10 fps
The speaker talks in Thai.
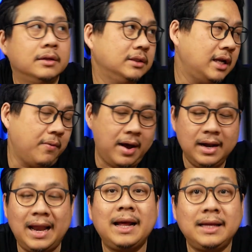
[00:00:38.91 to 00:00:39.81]
ชื่ออะไรวะ
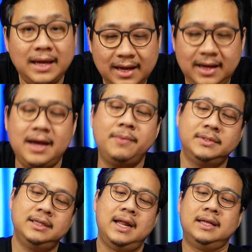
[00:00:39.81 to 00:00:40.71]
ลัคกี้ครับ
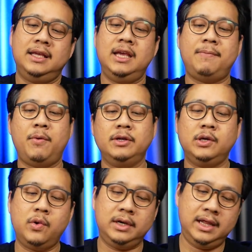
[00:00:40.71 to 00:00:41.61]
ชื่อลัคกี้แต่ว่าโช
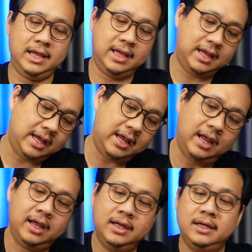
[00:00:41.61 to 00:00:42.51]
คดี
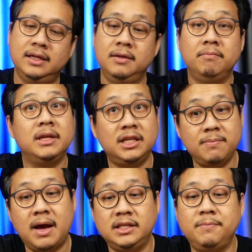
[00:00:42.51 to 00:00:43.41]
มีที่
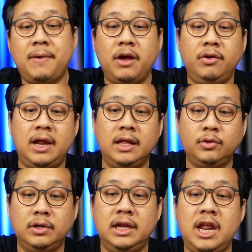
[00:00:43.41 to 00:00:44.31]
มาที่ไปด้วยนะ
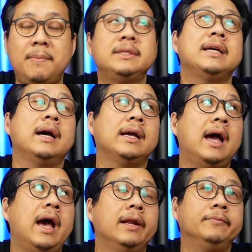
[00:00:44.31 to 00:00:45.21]
ตัวนี้ได้มาจาก
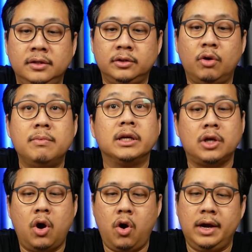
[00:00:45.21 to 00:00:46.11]
งานตรงเมืองท
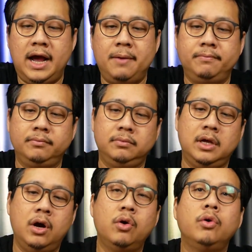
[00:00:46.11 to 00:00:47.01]
องครับ
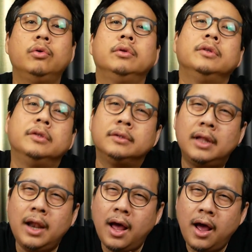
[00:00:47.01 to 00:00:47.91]
เขา
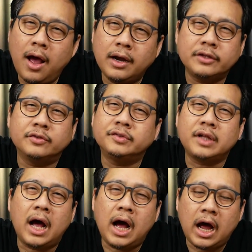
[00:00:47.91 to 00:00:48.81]
น่าสง
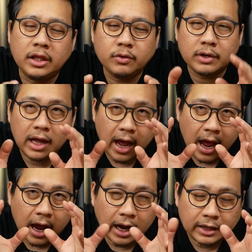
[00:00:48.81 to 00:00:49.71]
สารอยู่ในอ่า
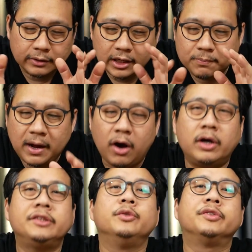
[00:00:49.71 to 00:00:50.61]
งดินเผากั
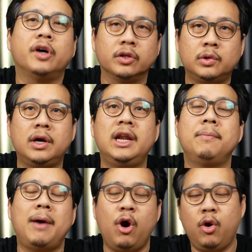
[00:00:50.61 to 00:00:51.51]
นอยู่2ตัวก็เลย
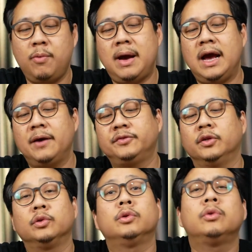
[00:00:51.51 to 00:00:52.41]
เหมาเข้ามาครับ
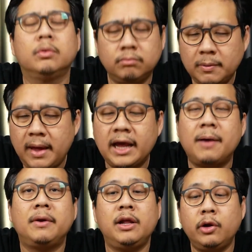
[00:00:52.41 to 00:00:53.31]
2ตัวไม่แพงครับ
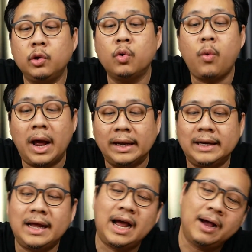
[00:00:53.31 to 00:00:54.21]
เขาเรียกว่าหนูขวัญ นะค